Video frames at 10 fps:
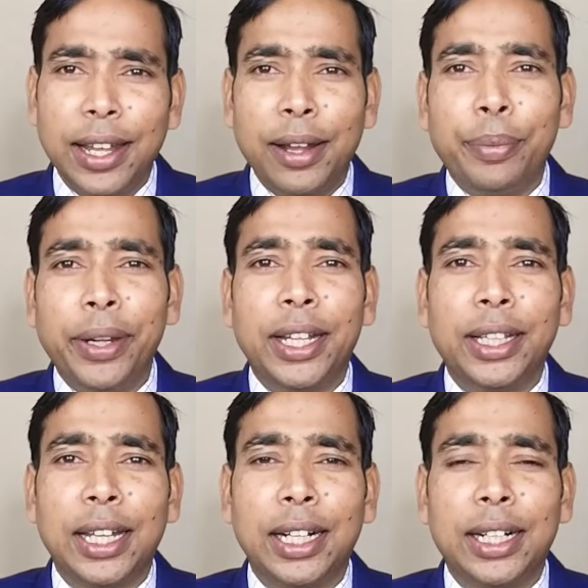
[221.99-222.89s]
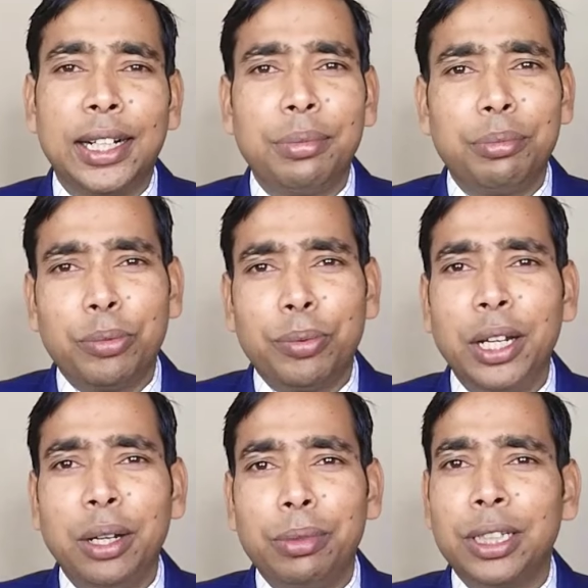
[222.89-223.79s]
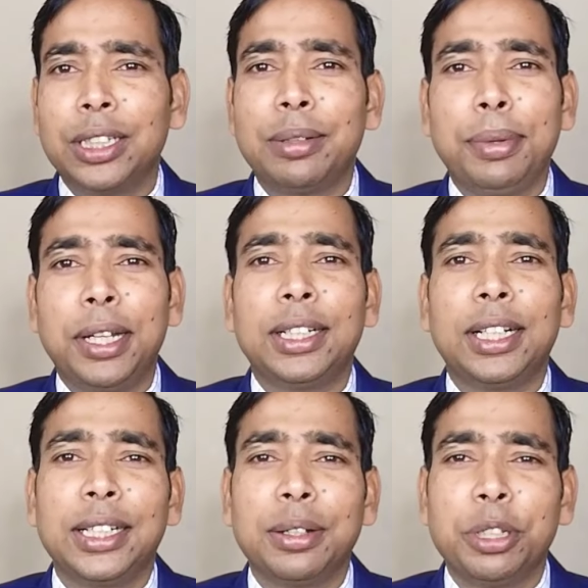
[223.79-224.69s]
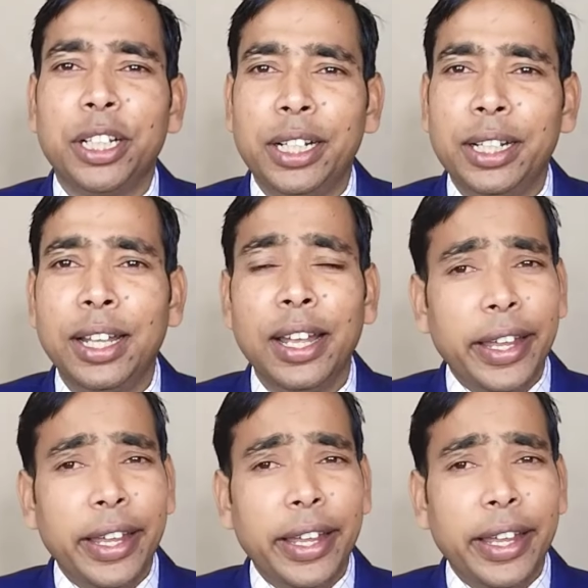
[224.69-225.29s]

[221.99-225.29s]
अपना आधार कार्ड मोबाइल नंबर तथा पैन कार्ड के जरिए